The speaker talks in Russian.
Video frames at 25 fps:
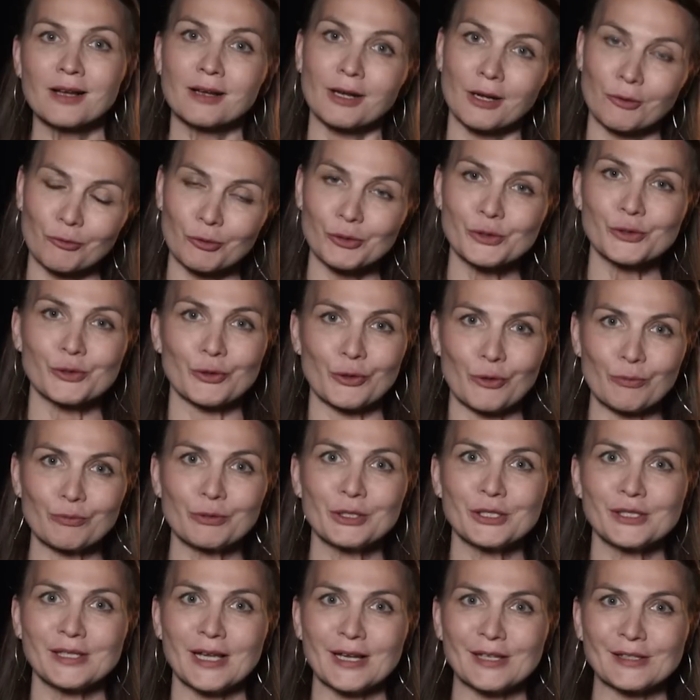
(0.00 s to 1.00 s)
Какой
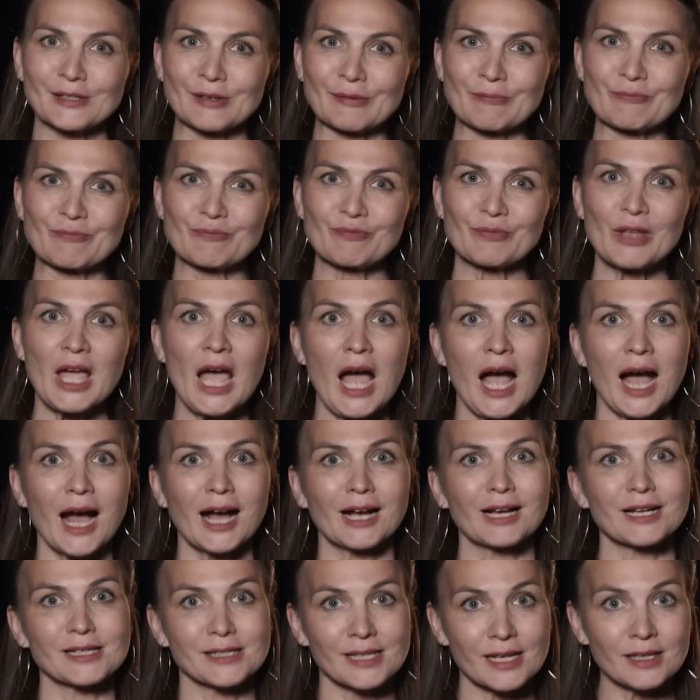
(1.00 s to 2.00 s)
скромный дядя.
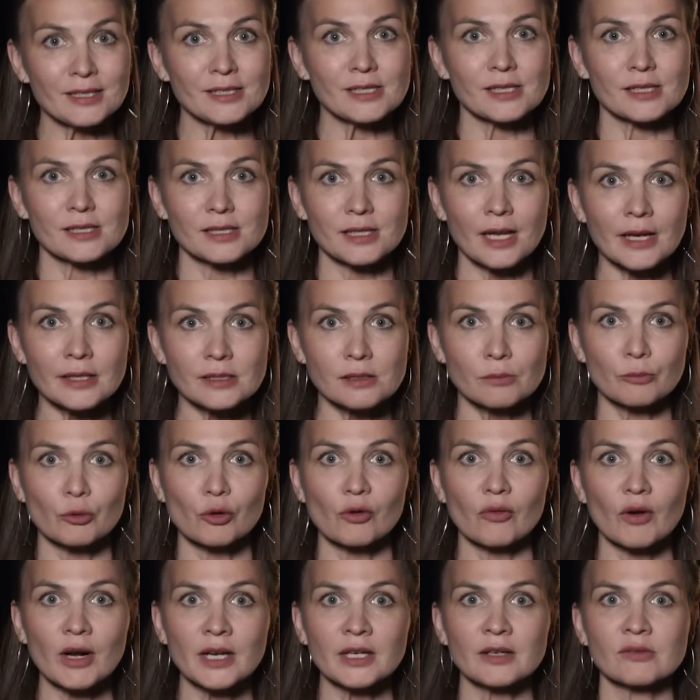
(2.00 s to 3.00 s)
Оказалось, кстати,
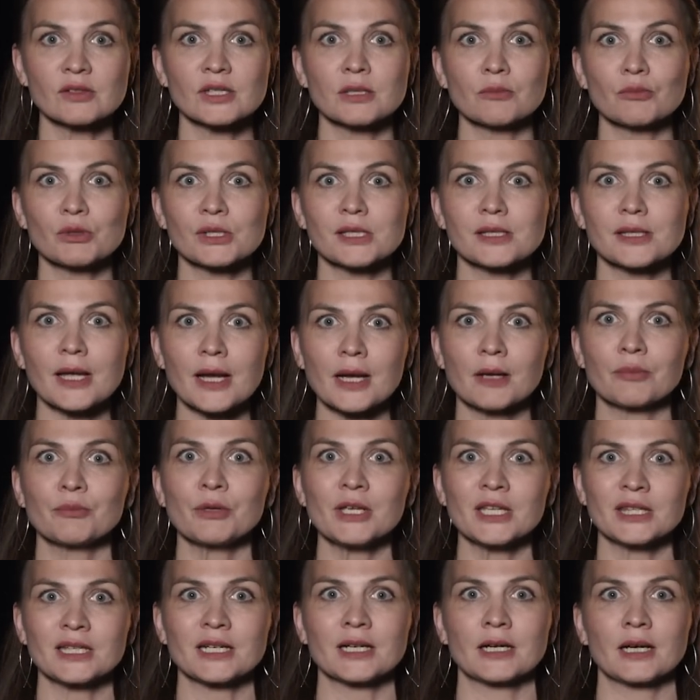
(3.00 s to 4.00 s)
буквально в 700
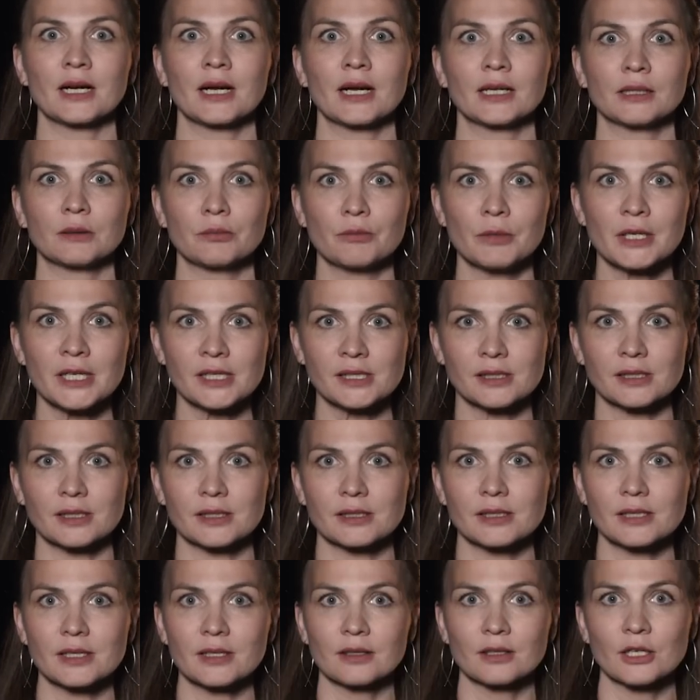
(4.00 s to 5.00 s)
метрах от места,
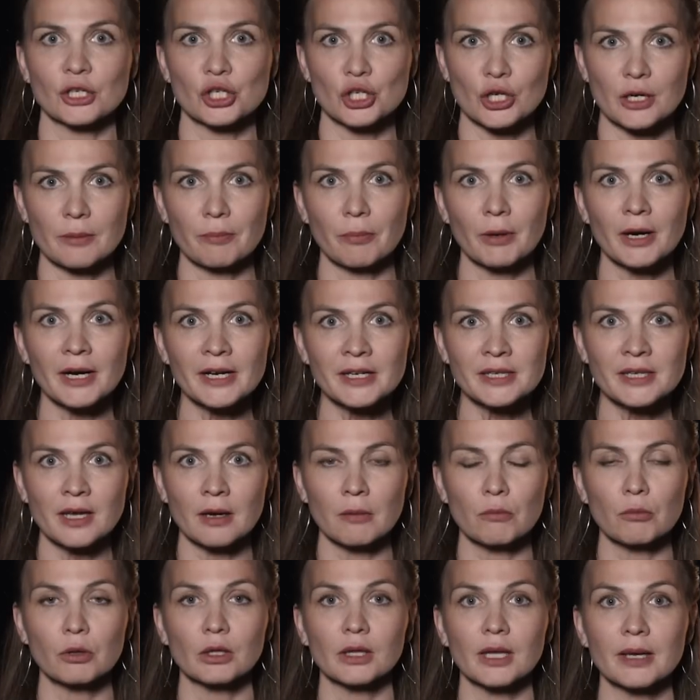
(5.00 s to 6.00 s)
где нашли парня,
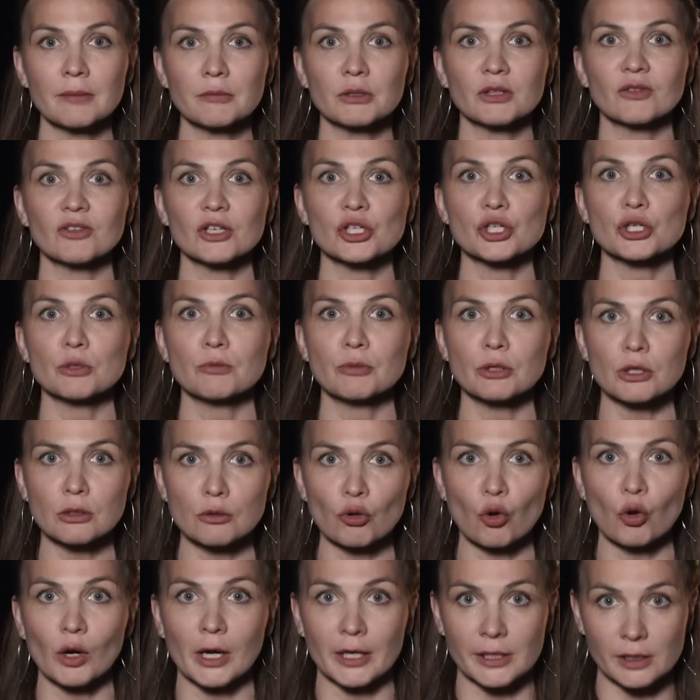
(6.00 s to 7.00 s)
была медвежья
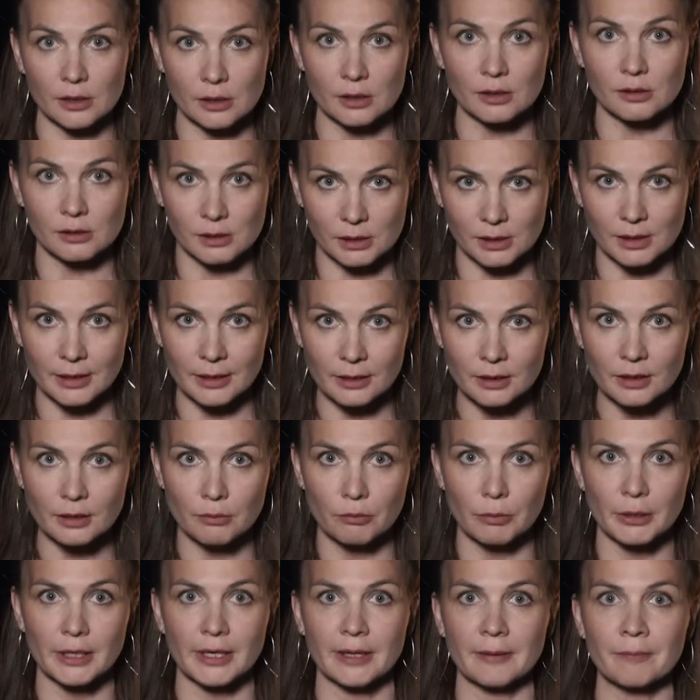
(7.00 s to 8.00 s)
берлога, и следы
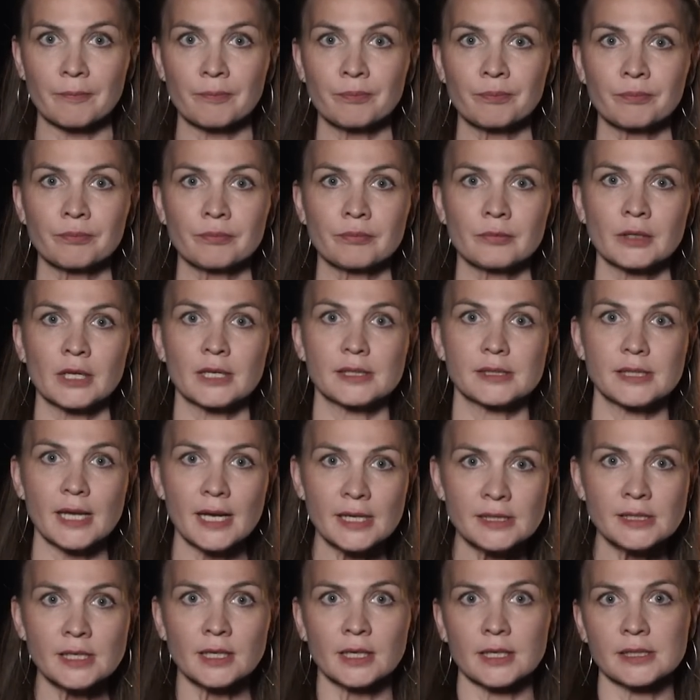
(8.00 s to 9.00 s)
были.
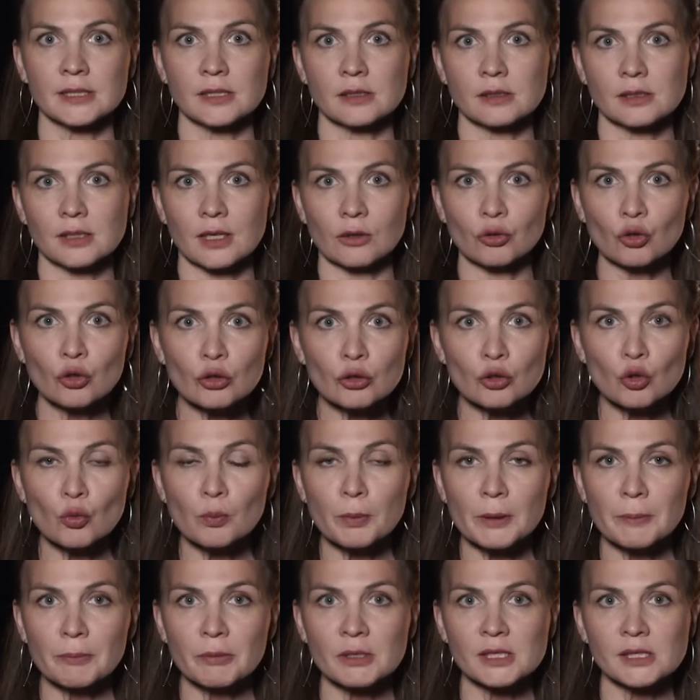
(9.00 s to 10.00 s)
Дядя ходил с одной
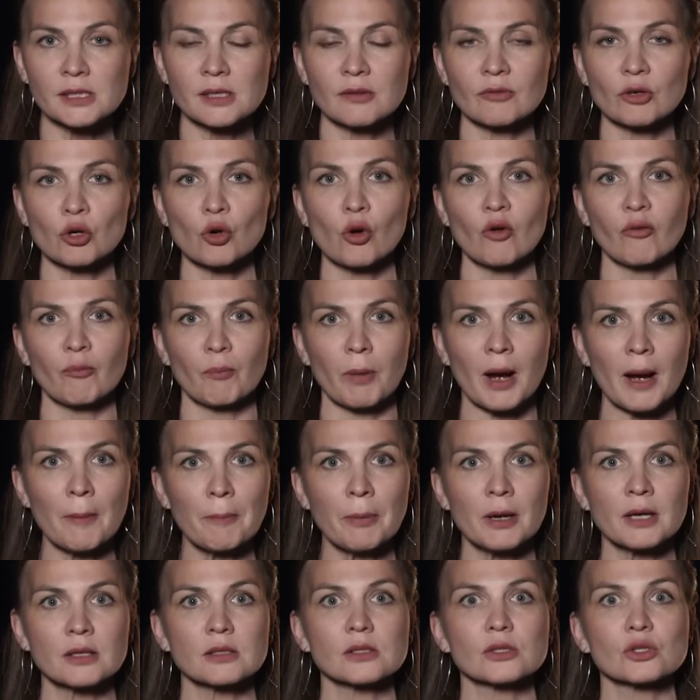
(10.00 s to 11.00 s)
группой поисковиков,
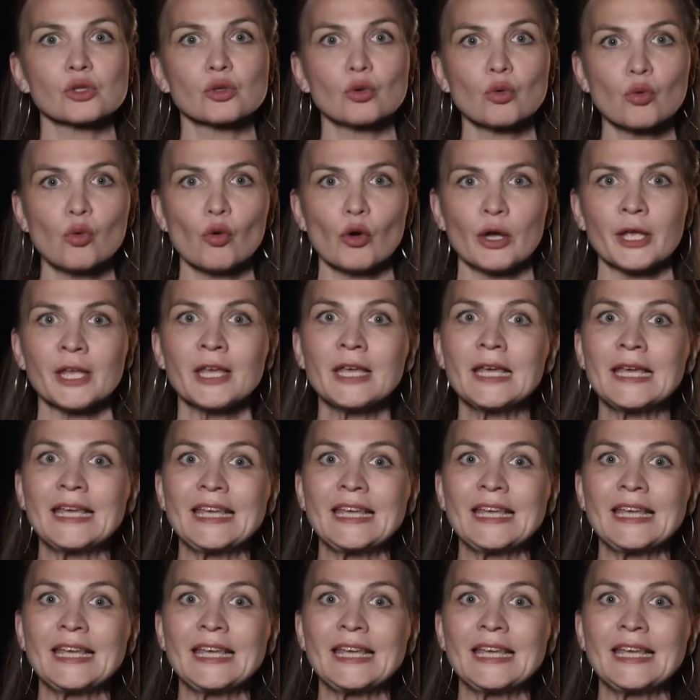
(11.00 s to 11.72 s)
папа с другой.